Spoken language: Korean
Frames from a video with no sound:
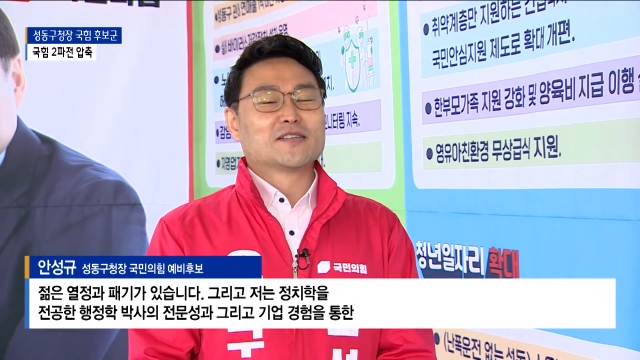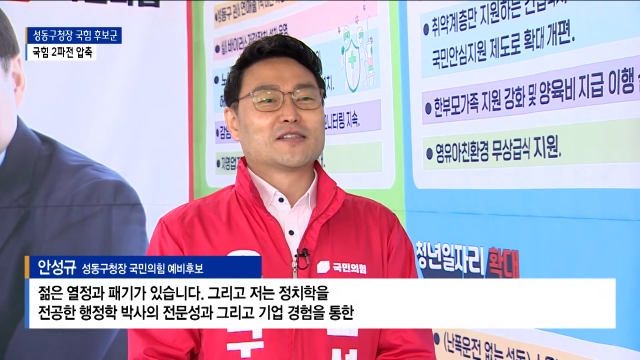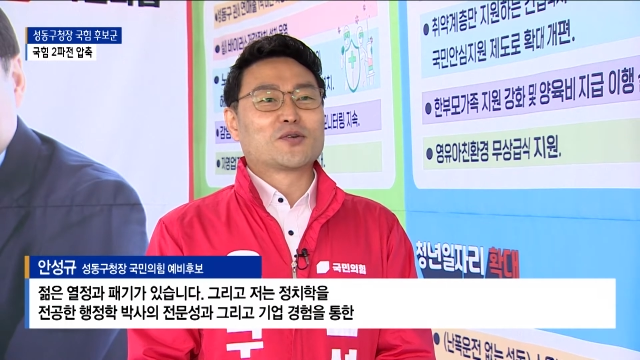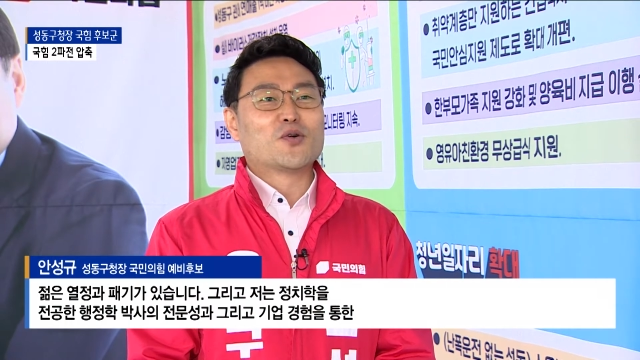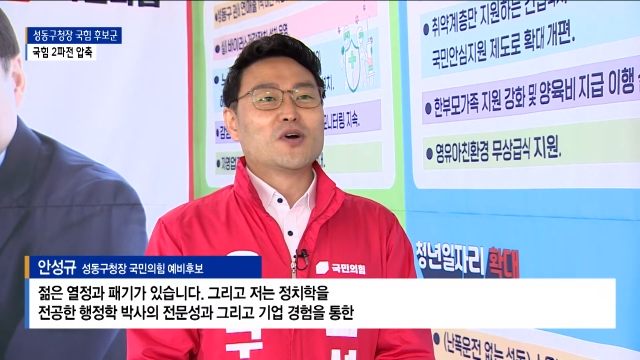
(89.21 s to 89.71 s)

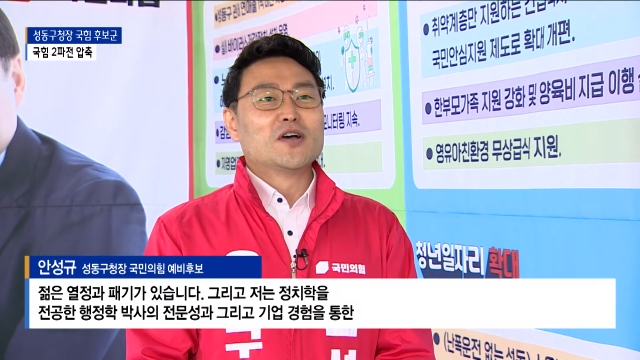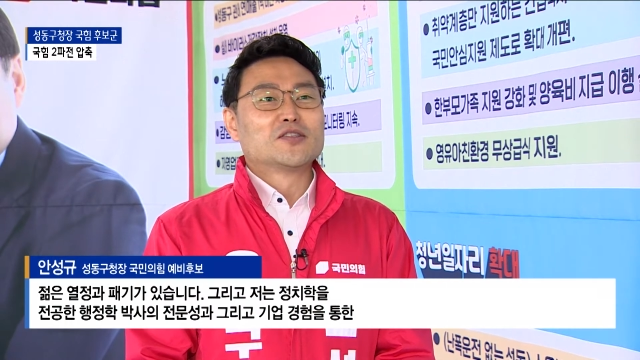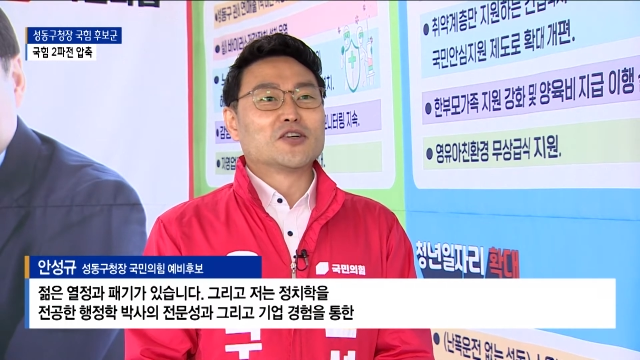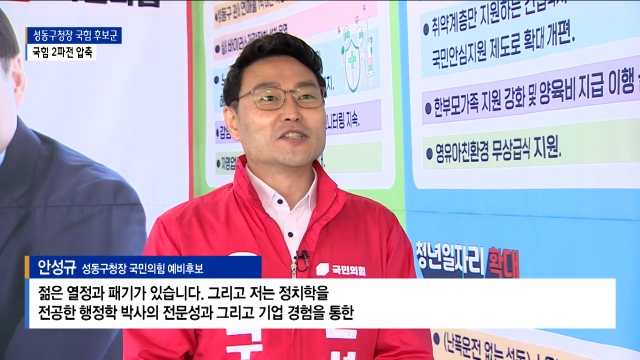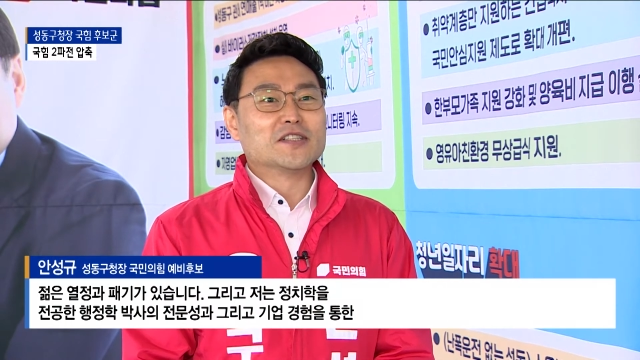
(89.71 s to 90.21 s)
그리고
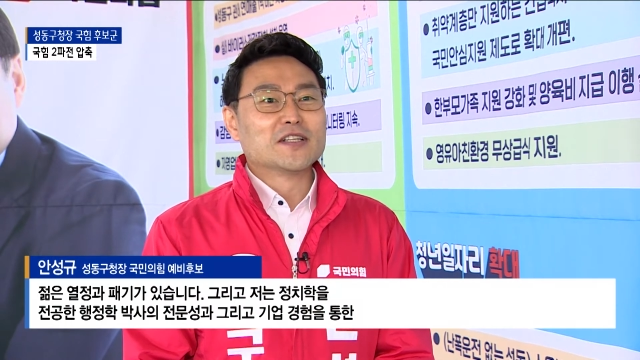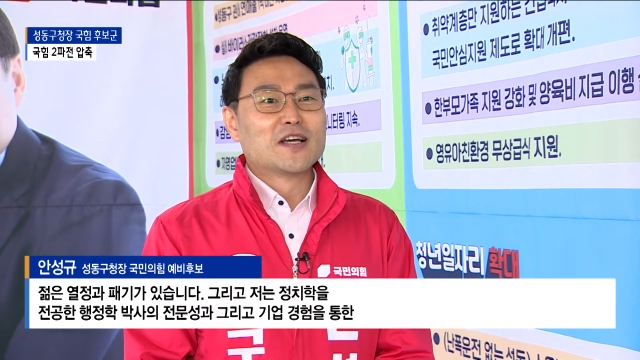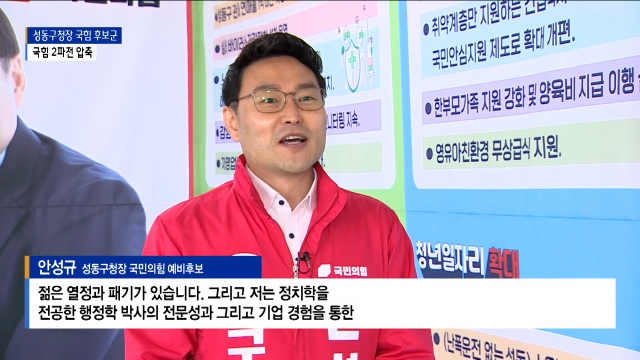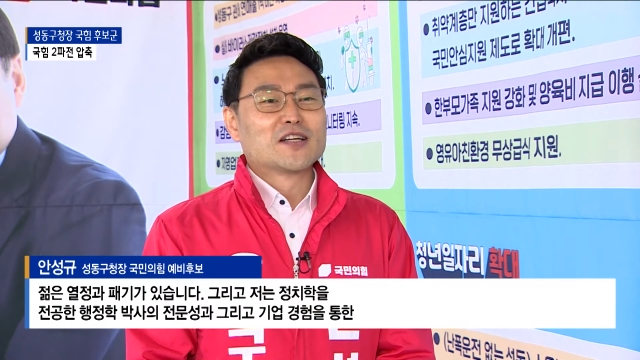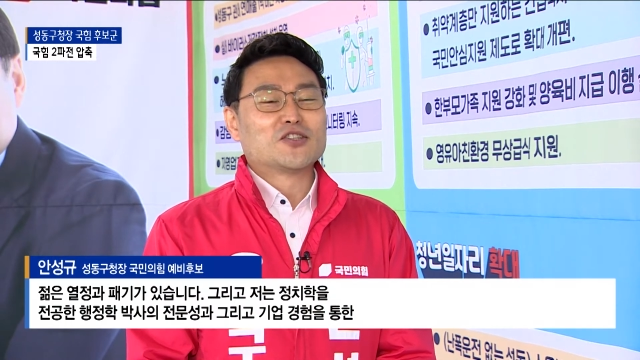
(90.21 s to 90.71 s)
저는
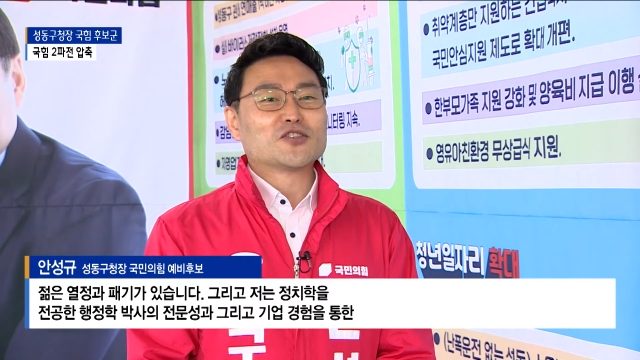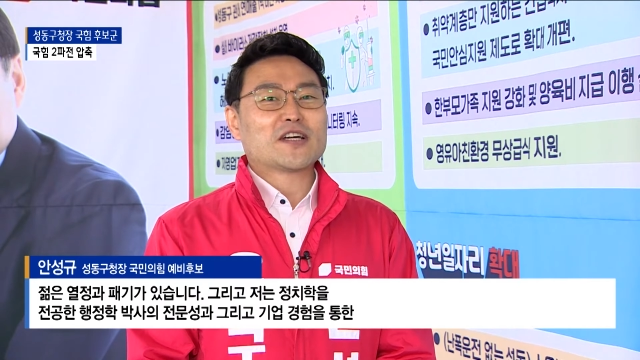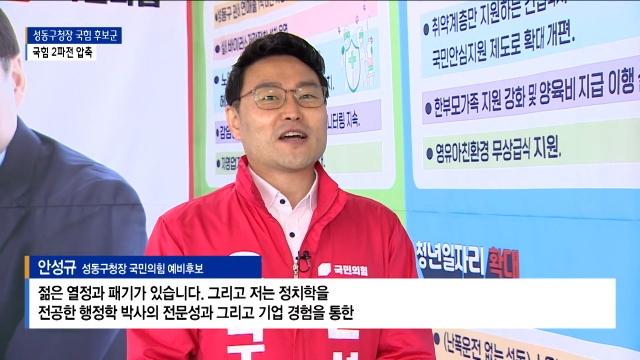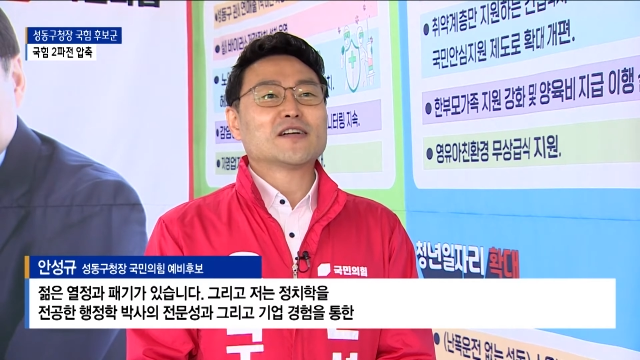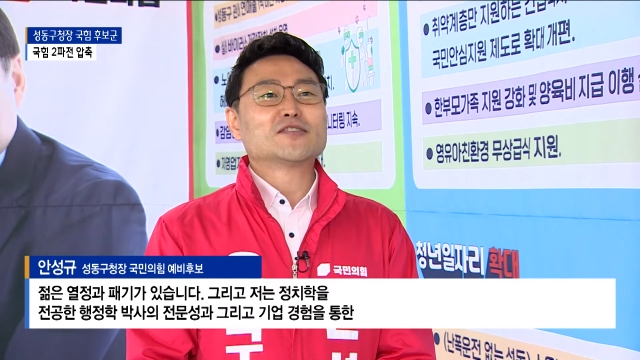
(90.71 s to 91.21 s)

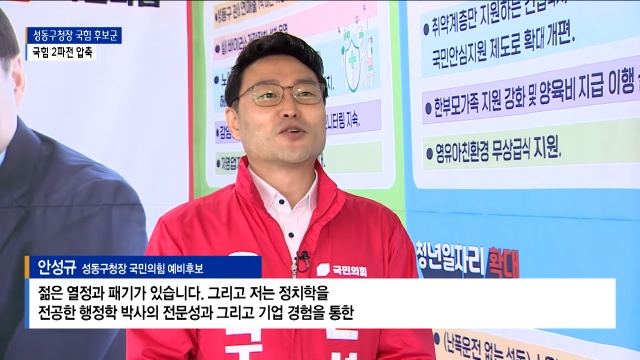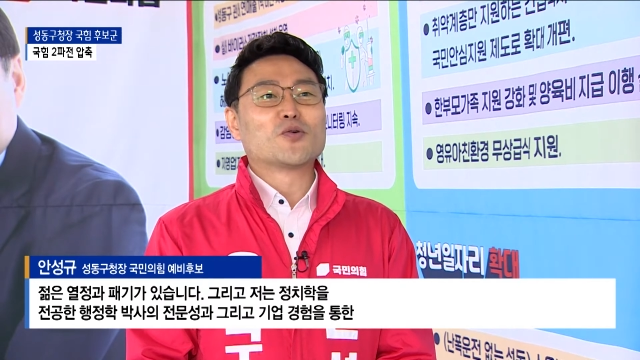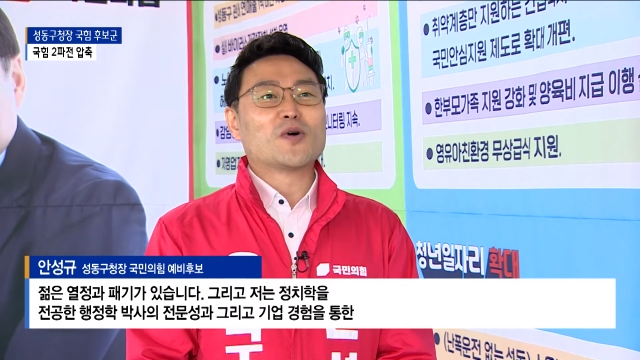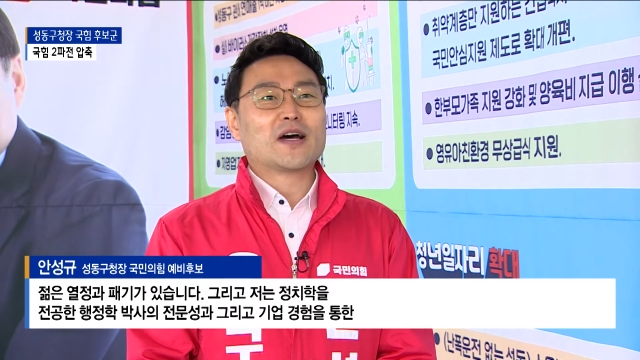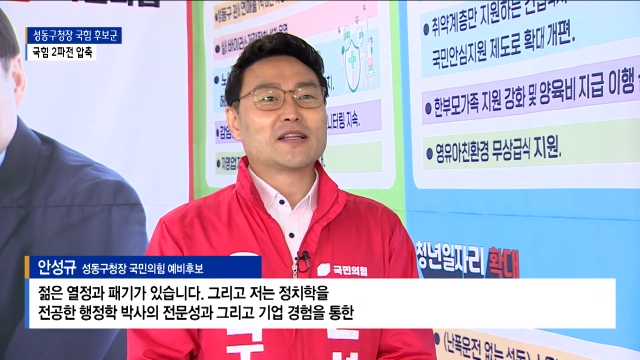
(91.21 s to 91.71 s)
정책학을
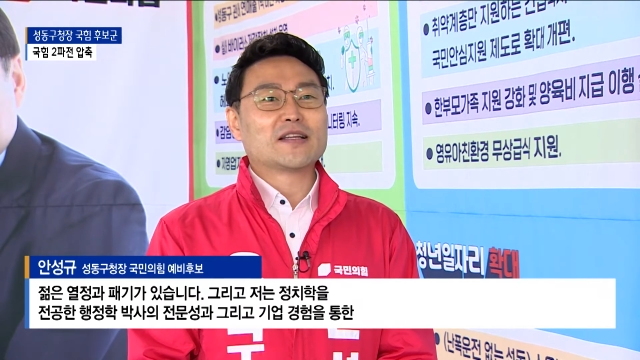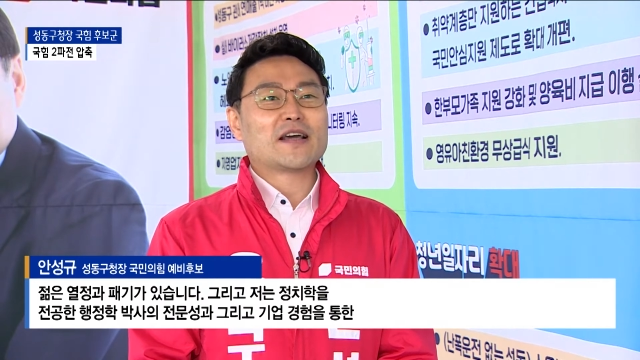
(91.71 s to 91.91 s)
전공한